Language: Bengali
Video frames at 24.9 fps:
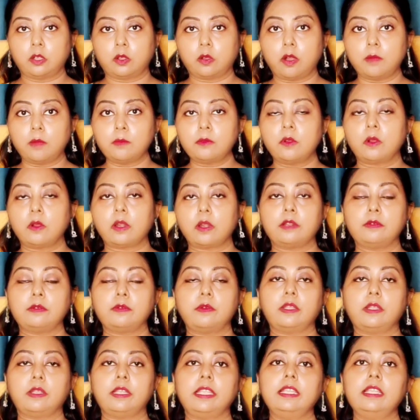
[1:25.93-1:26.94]
কম করার
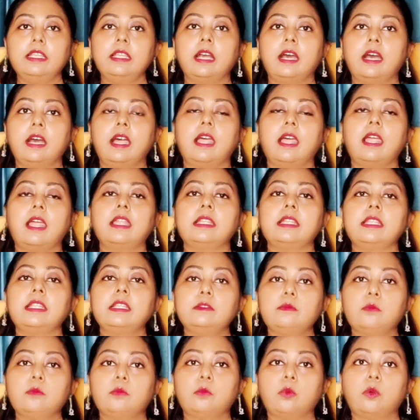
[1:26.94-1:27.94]
ফলে
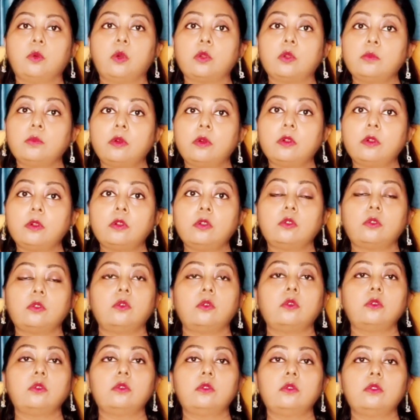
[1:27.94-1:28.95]
হার্টের বড় বড়
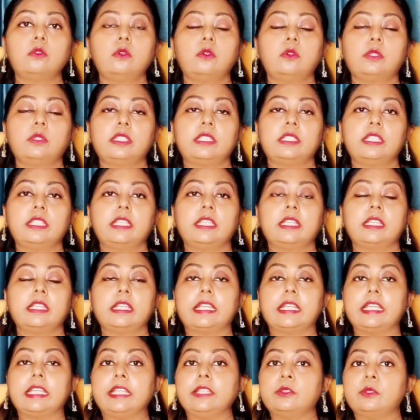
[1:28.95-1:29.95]
রোগগুলো হতে
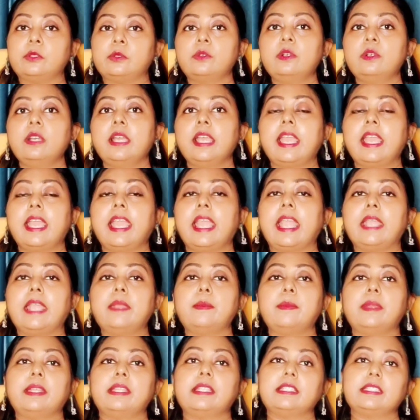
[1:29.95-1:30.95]
কিন্তু
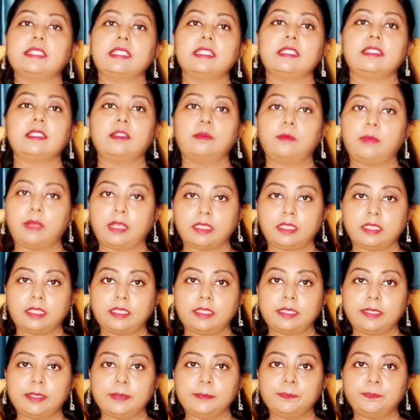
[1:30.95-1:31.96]
এই মেডিসিনটা বাধা
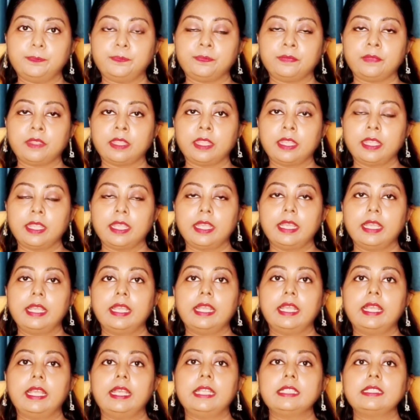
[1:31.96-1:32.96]
দেয়
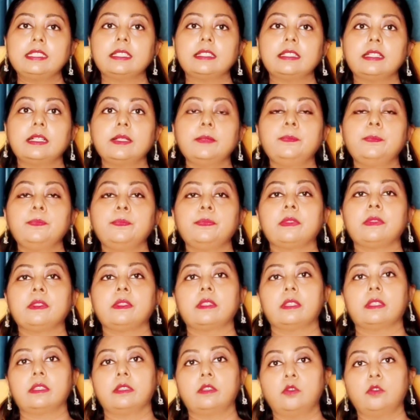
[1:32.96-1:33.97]
এছাড়া
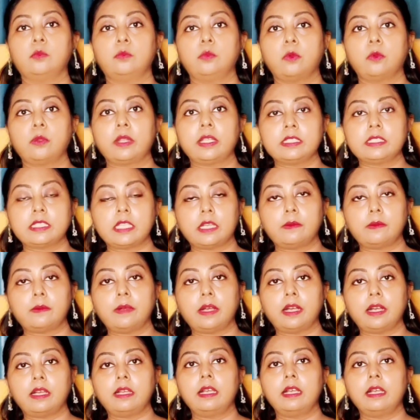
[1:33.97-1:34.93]
পড়ে যাওয়া